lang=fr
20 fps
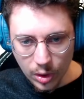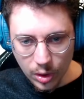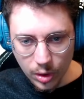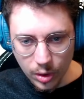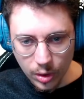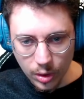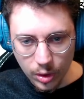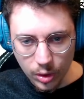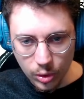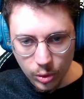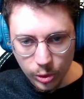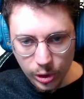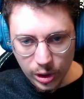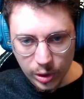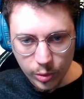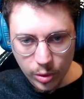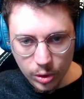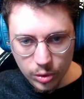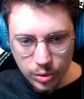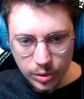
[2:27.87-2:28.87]
Euh, le
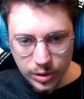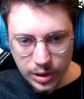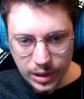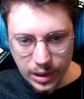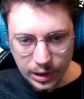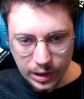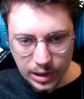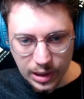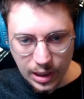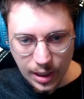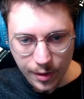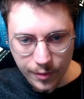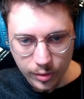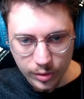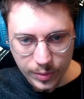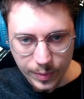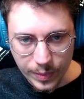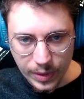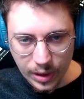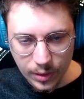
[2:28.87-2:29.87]
rework du Deer qui
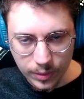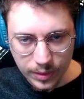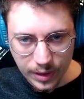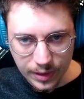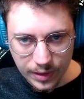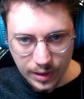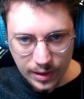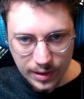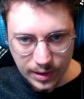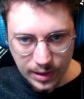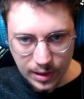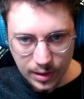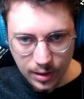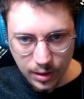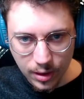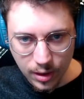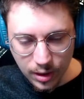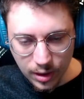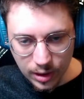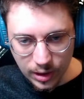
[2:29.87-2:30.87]
avance bien, donc ça c'est le skin
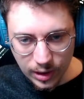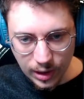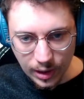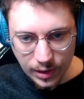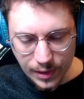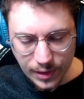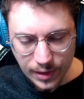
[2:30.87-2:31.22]
gardien